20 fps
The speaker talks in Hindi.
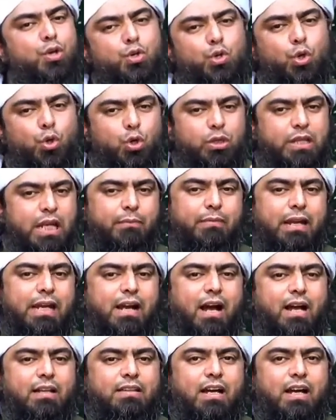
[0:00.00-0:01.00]
शुरू दिन में ही
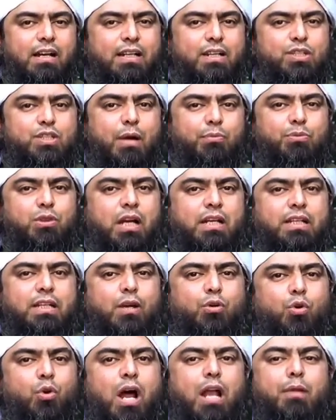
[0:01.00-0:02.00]
कहा था कि जब तक
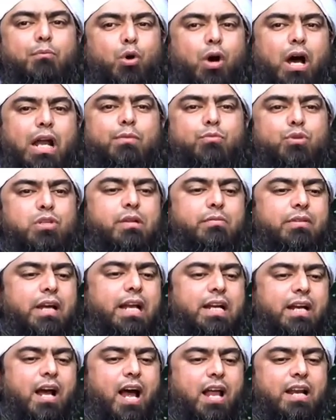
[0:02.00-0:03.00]
ये कुरान बुखारी मुस्लिम का
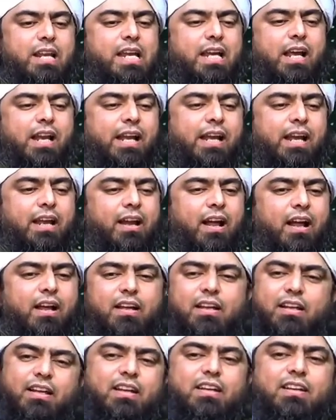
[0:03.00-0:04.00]
इनकार नहीं करेंगे ना
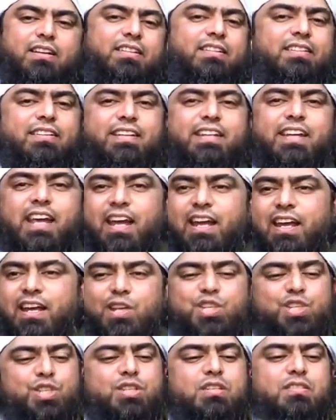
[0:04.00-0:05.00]
ये
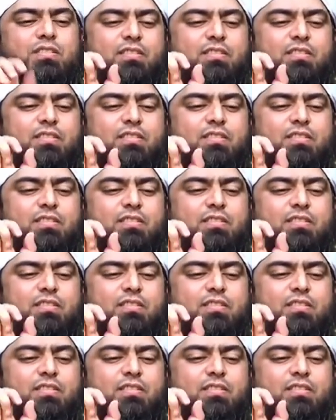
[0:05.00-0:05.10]
इस